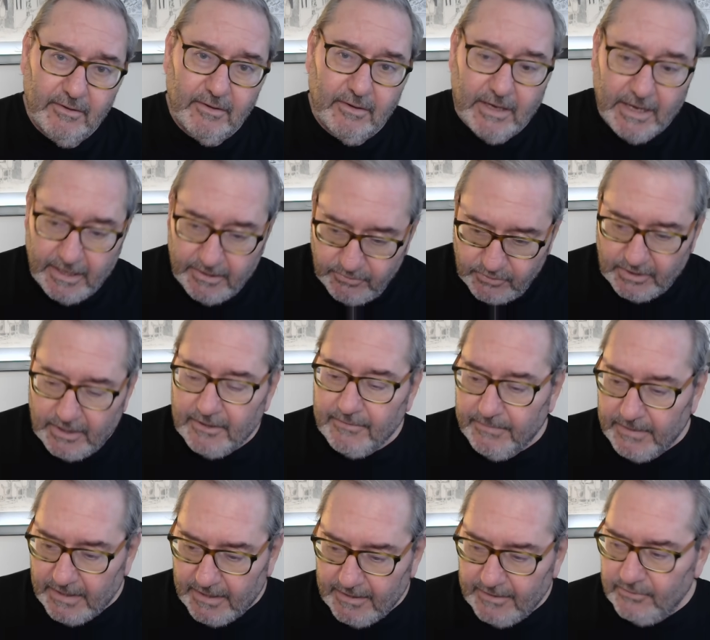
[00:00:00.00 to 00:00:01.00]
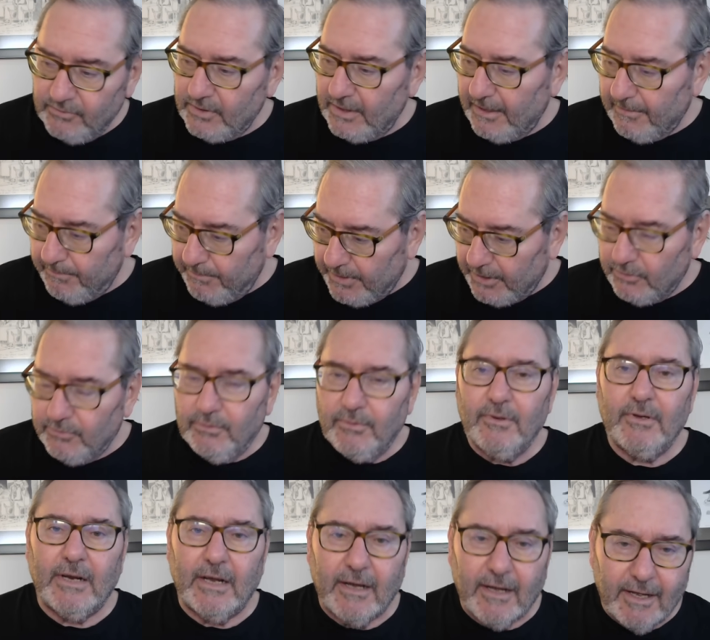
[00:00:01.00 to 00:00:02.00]
Ancak ve ancak Bakü
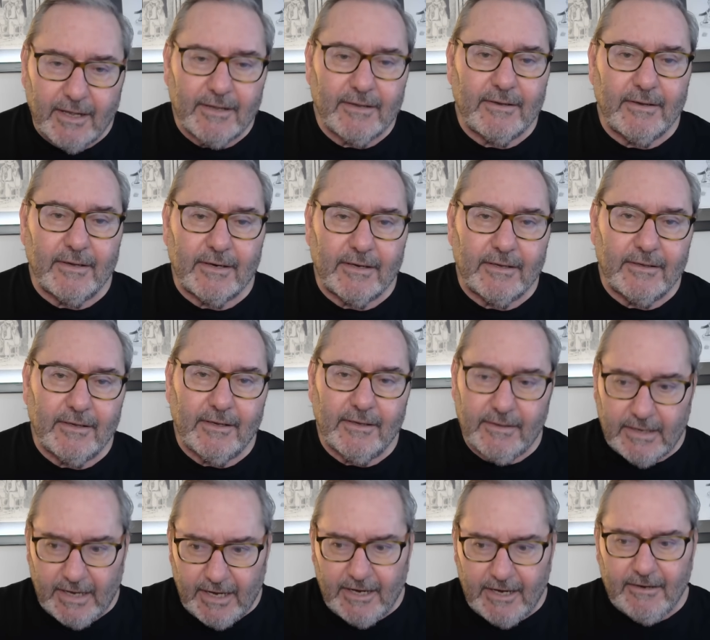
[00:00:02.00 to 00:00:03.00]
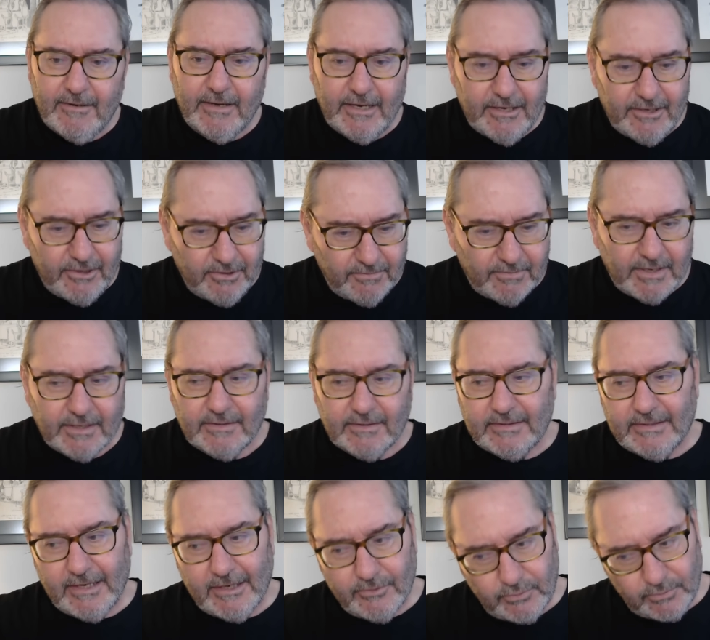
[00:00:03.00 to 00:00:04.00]
ile Ankara'nın gel Erivan
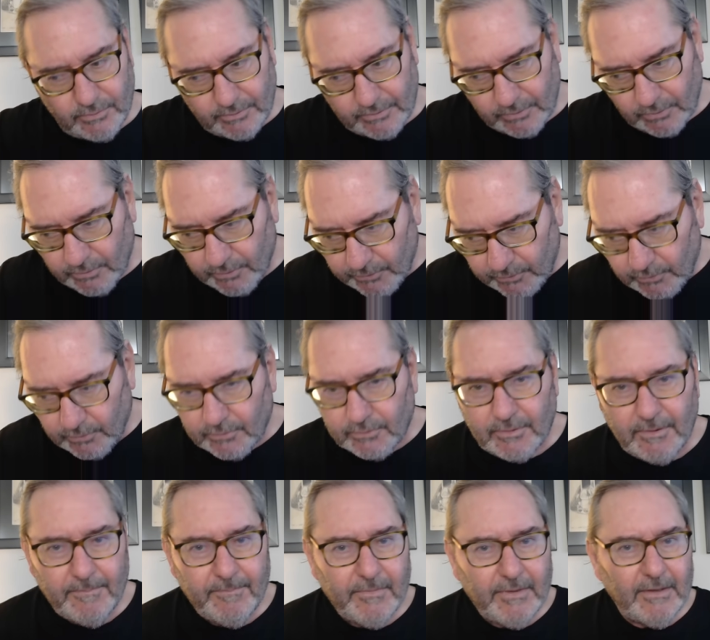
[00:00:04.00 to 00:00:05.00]
sen şurada otur